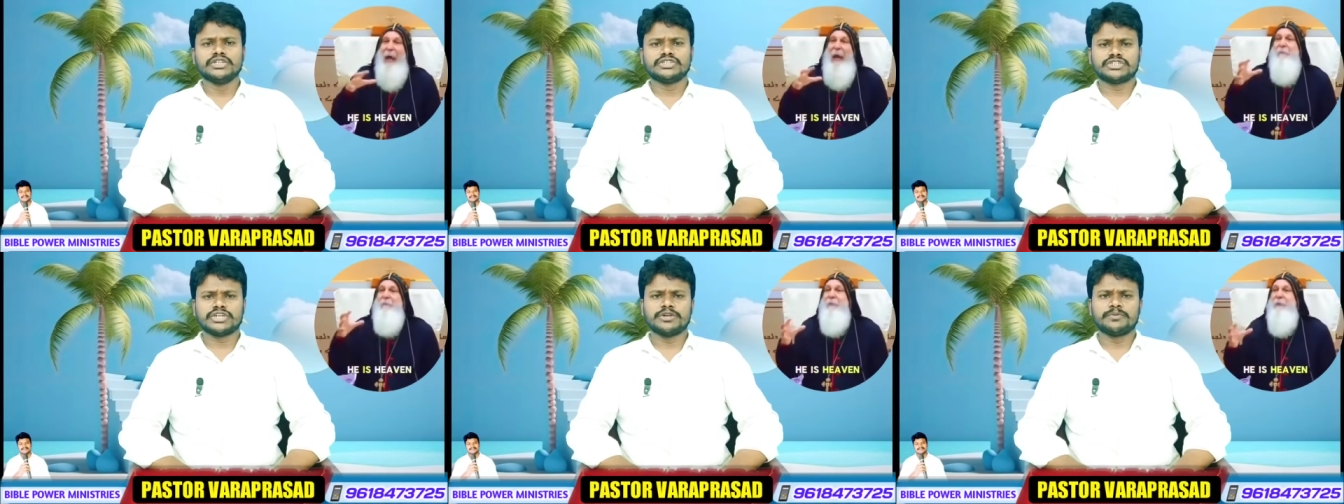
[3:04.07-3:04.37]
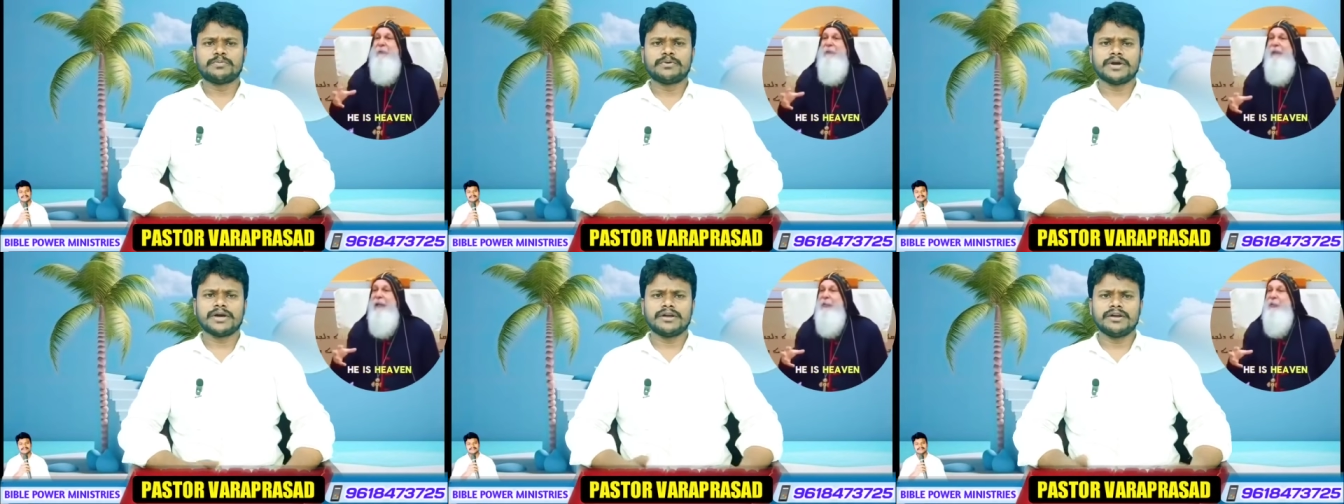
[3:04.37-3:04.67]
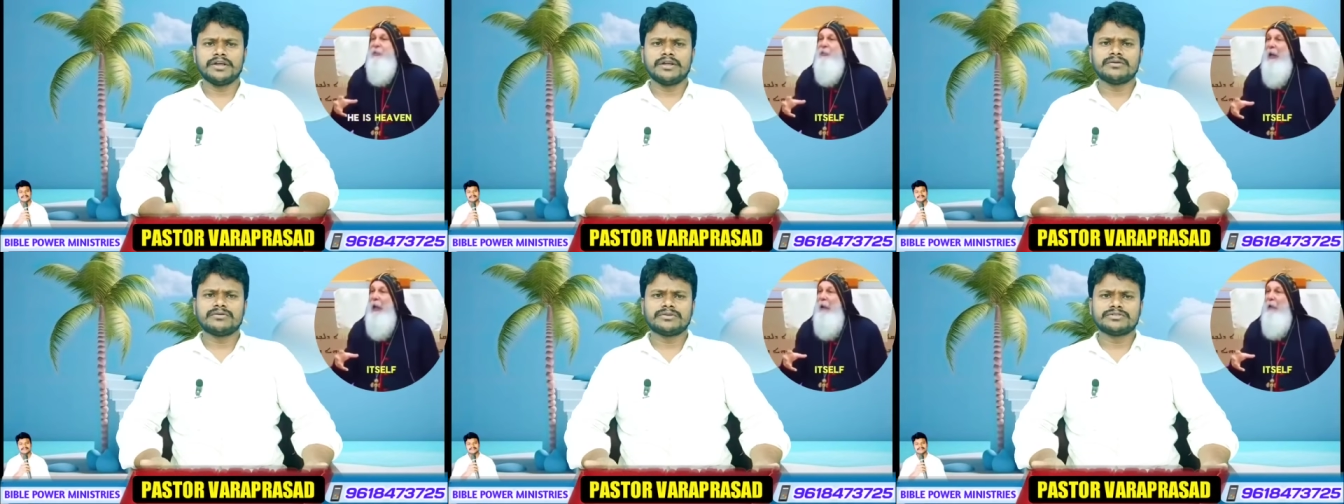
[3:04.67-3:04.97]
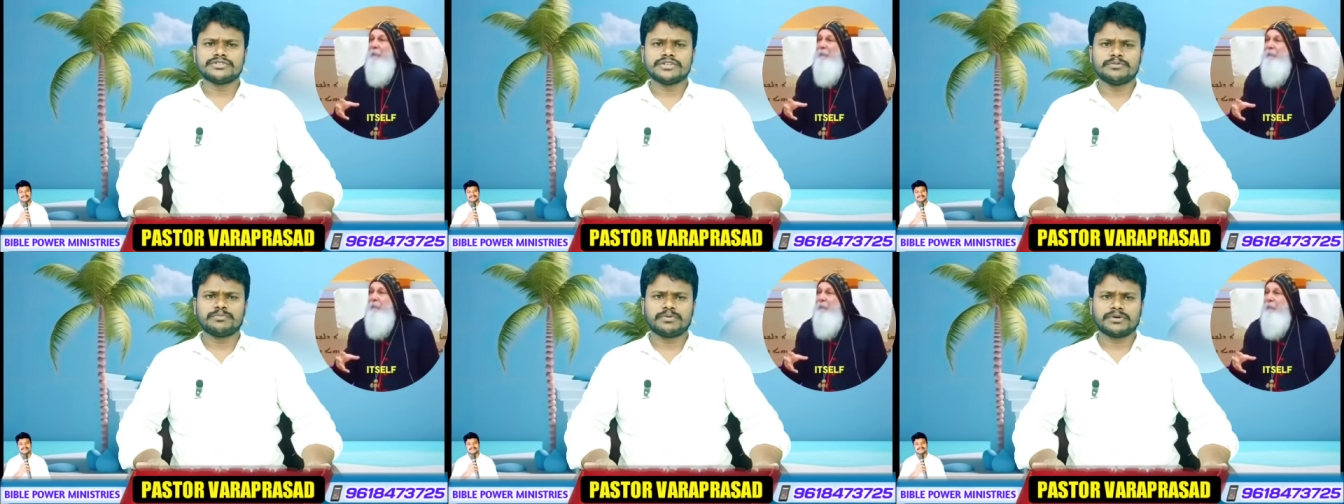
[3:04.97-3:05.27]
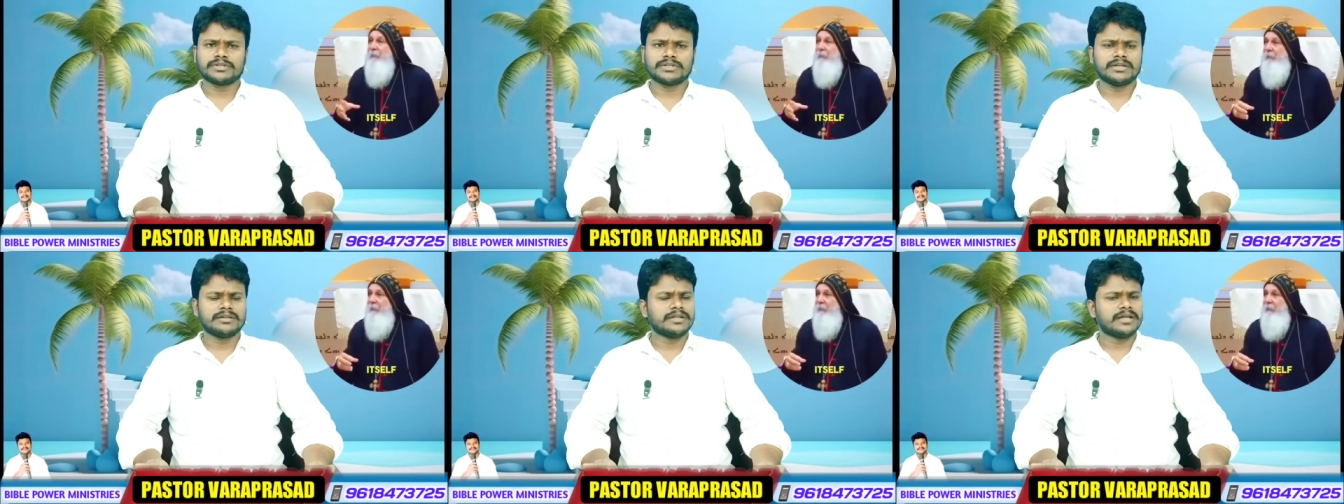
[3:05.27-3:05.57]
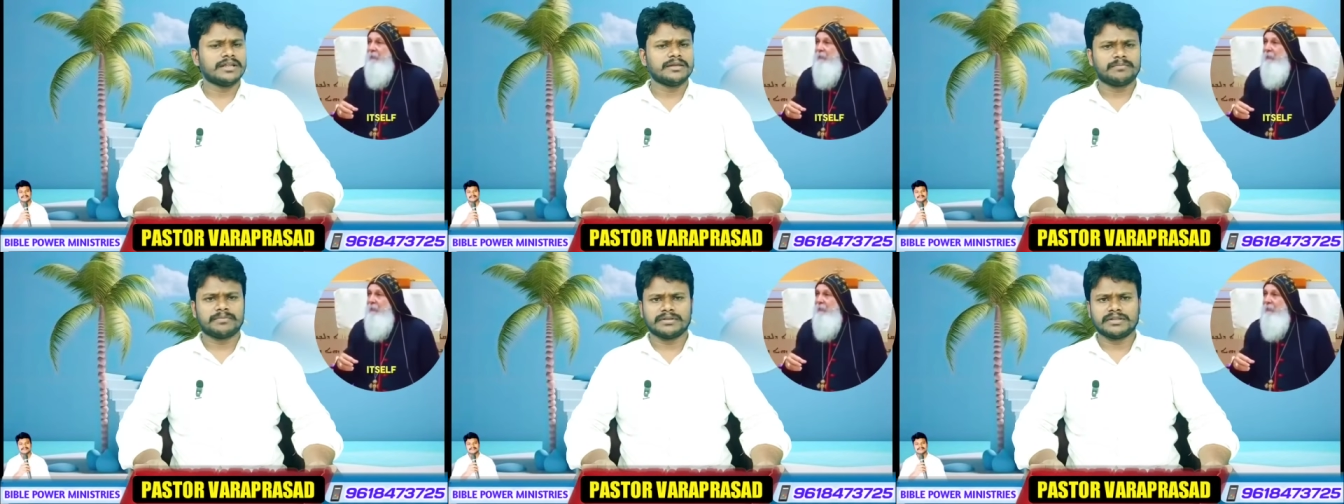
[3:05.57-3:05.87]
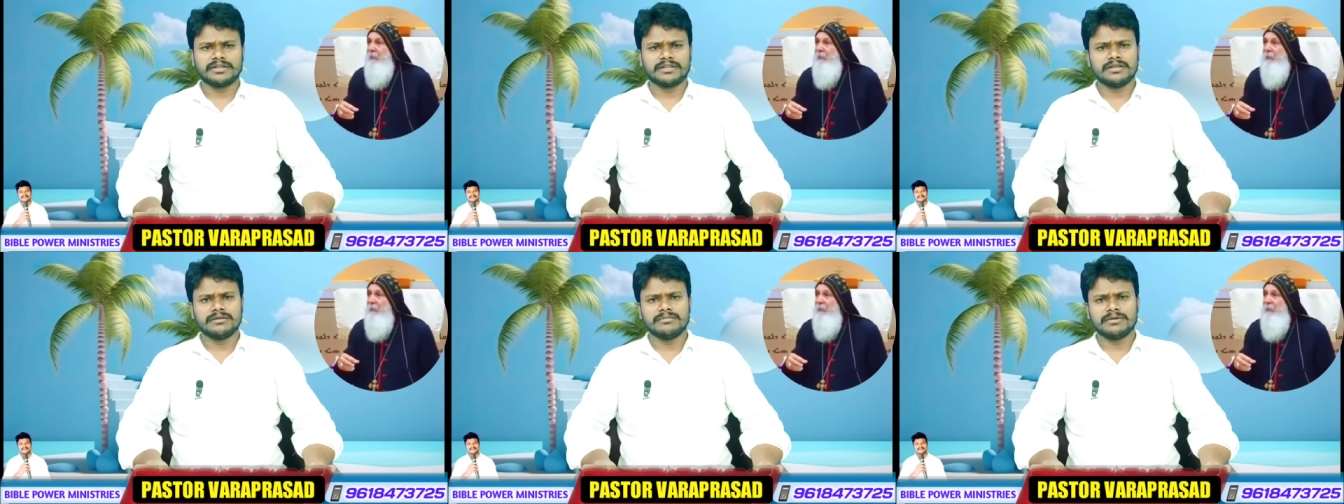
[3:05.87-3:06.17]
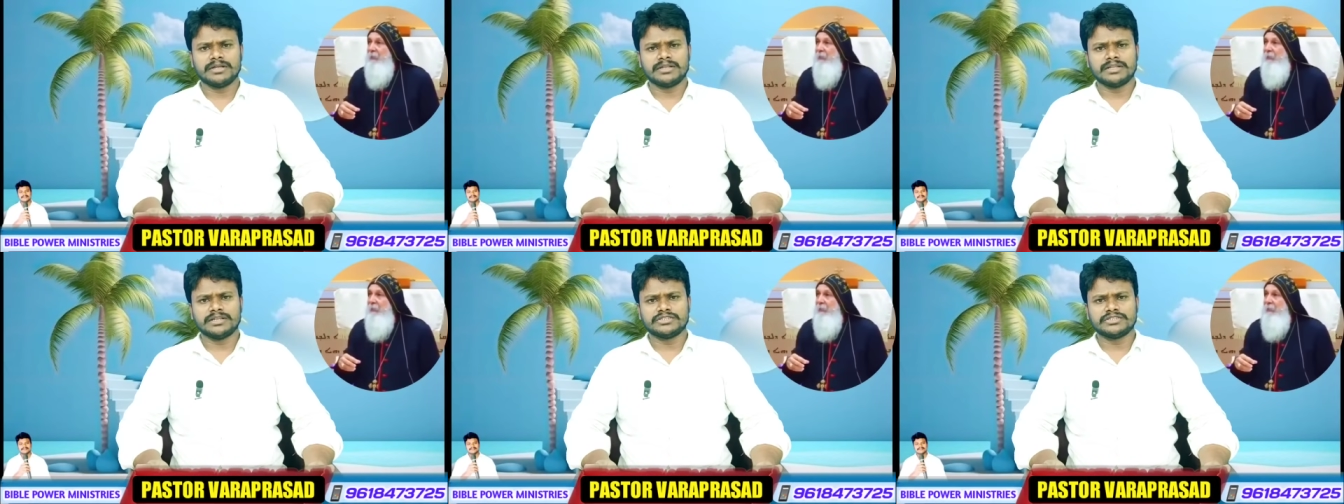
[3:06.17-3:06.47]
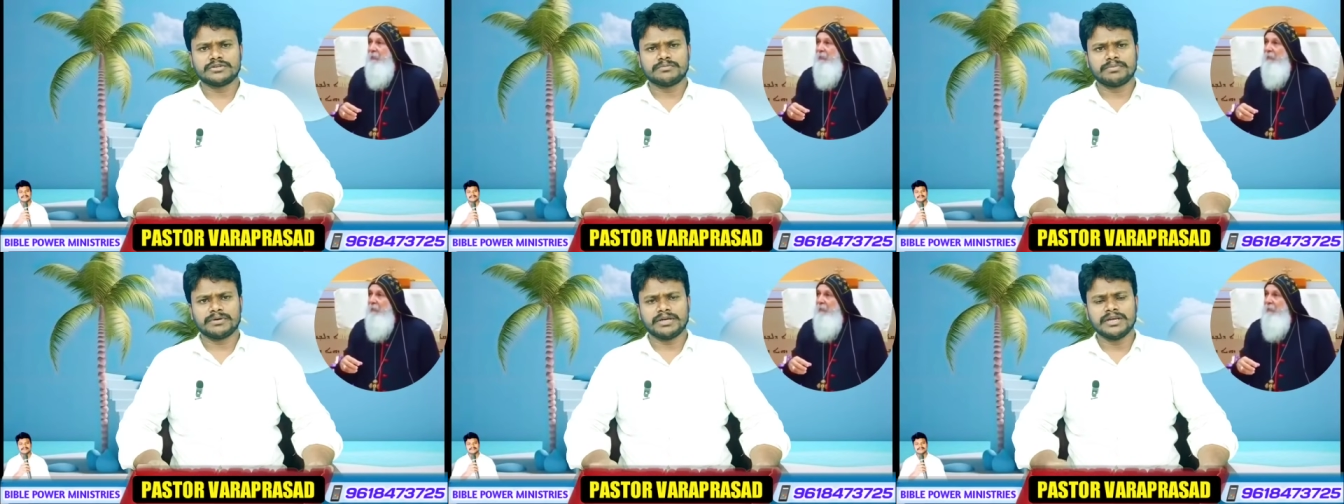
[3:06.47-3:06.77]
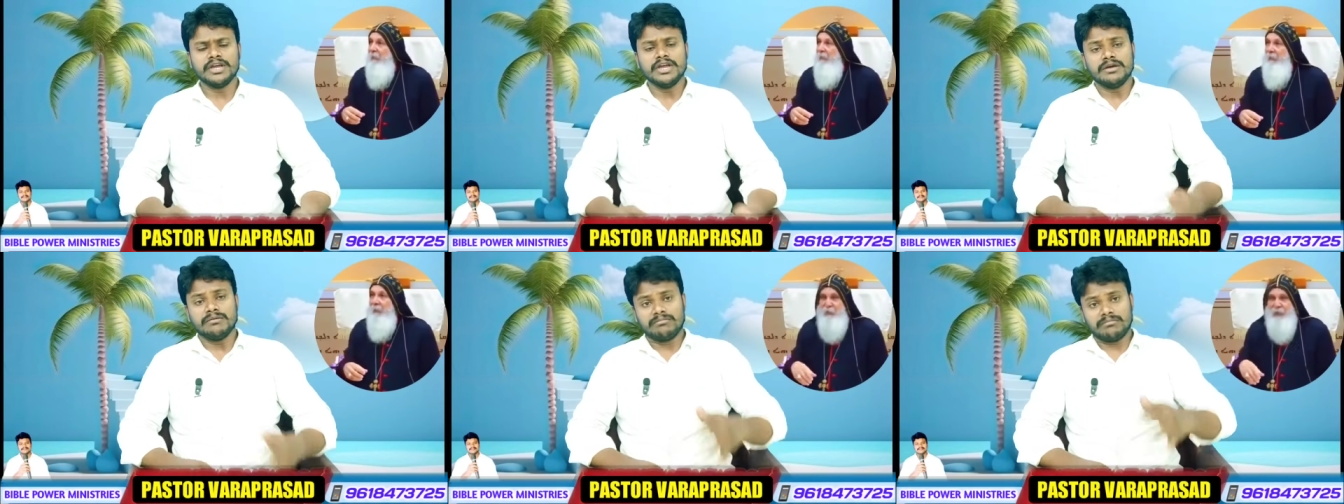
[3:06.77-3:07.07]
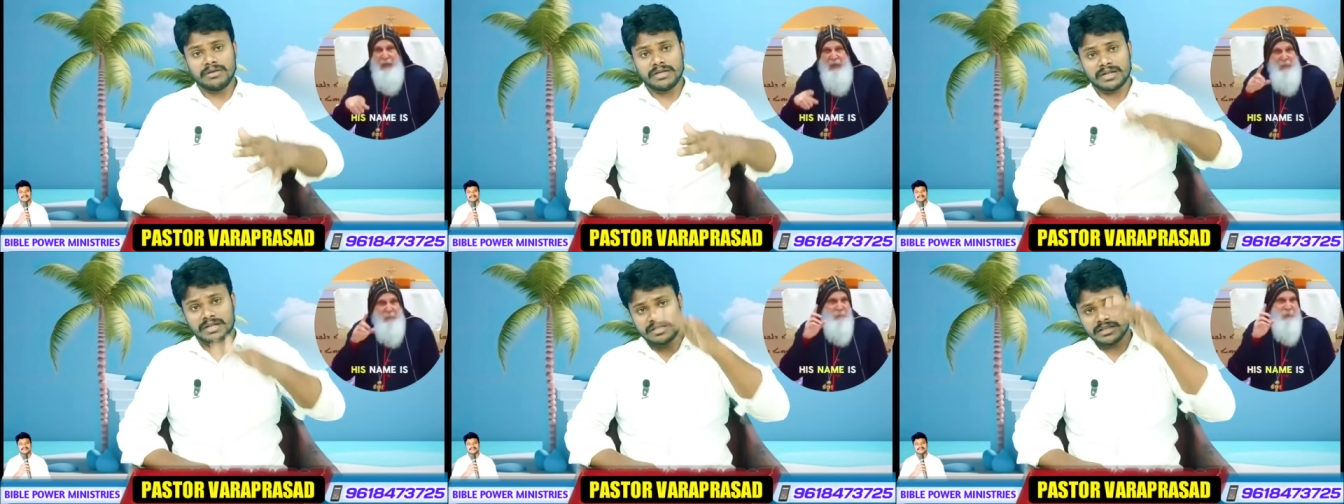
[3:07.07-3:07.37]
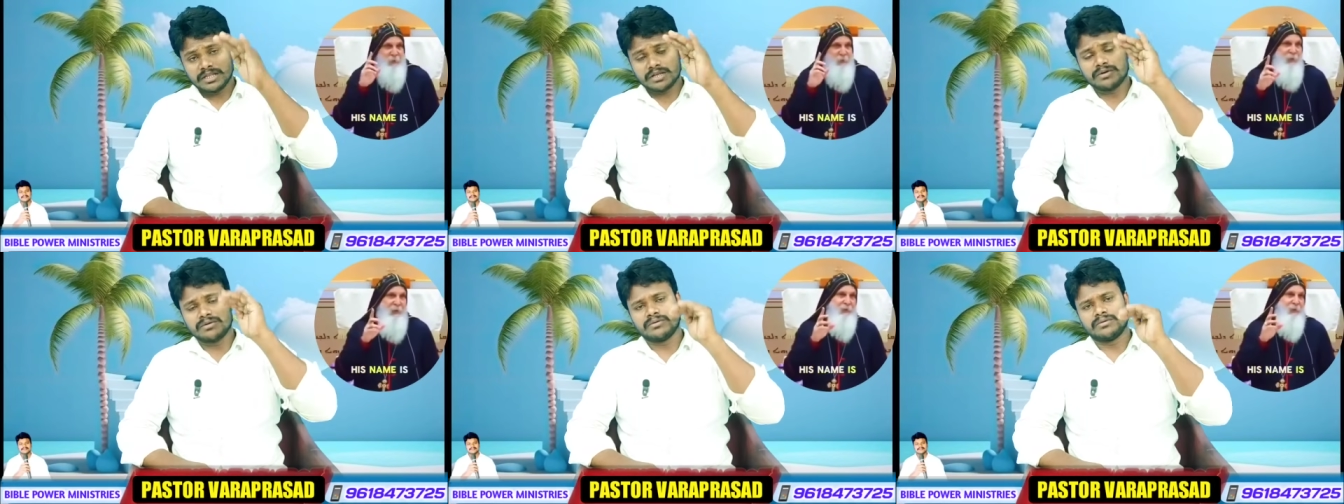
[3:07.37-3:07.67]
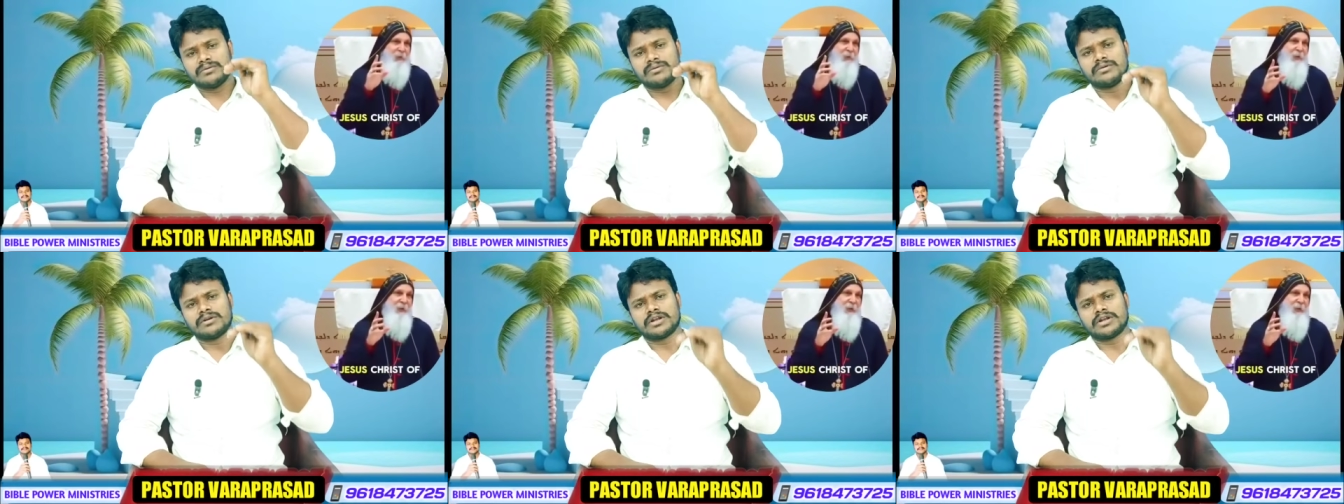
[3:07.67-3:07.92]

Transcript: చనిపోయారు నేను కూడా చనిపోతాను దానికి పెద్ద ఇదేం లేదని చెప్పి మీరందరూ